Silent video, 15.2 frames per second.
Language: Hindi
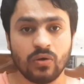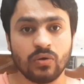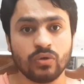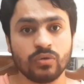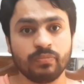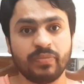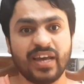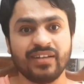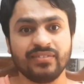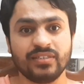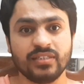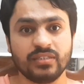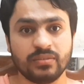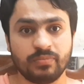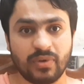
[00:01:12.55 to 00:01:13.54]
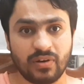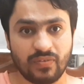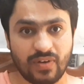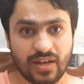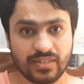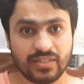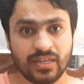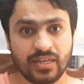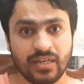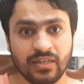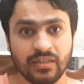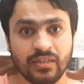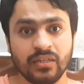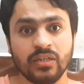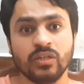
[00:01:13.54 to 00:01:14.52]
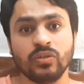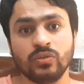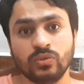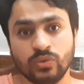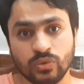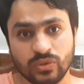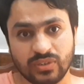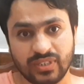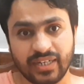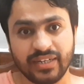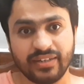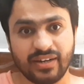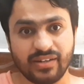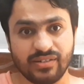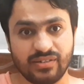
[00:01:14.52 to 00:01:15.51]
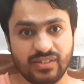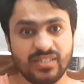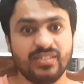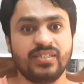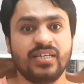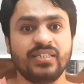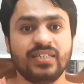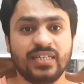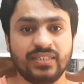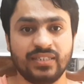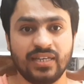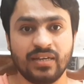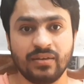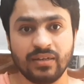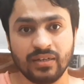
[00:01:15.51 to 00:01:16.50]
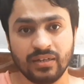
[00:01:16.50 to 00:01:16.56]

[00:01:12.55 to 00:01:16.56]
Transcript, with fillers: और 35 परवाज़ें दूसरे कंट्री से जैसे